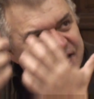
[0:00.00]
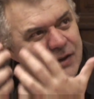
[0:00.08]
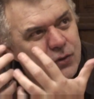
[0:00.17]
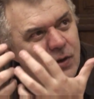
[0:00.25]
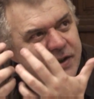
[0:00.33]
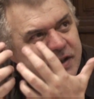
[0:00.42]

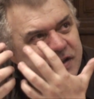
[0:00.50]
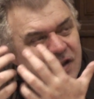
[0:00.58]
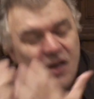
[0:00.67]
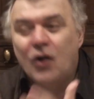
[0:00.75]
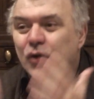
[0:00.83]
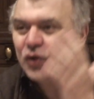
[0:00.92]

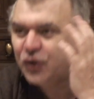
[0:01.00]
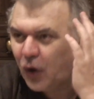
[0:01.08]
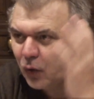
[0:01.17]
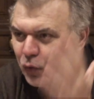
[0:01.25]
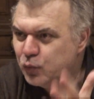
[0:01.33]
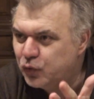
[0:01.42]
catholique
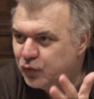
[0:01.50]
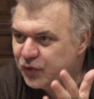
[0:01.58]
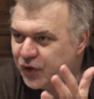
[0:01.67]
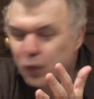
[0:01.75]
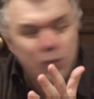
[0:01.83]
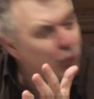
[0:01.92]
dans
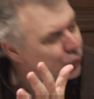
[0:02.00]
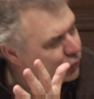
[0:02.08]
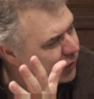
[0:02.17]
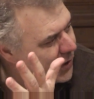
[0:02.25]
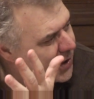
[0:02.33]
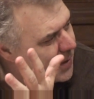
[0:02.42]
dans le monde
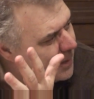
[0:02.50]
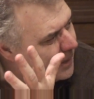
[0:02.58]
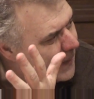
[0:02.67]
ouvrier